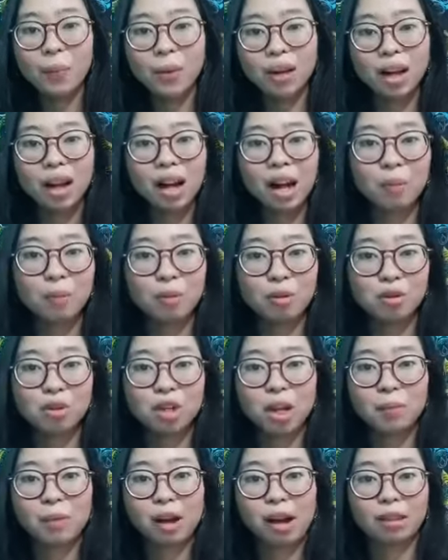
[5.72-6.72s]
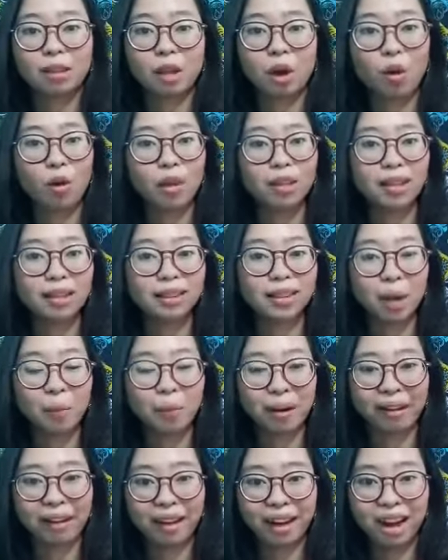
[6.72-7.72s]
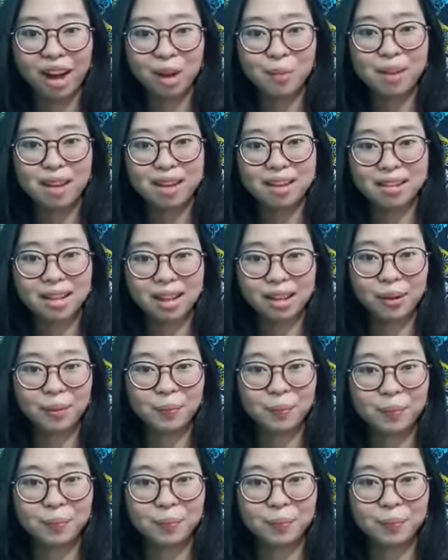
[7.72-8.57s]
Apakah kamu sudah mengetahui tentang Merdeka Belajar?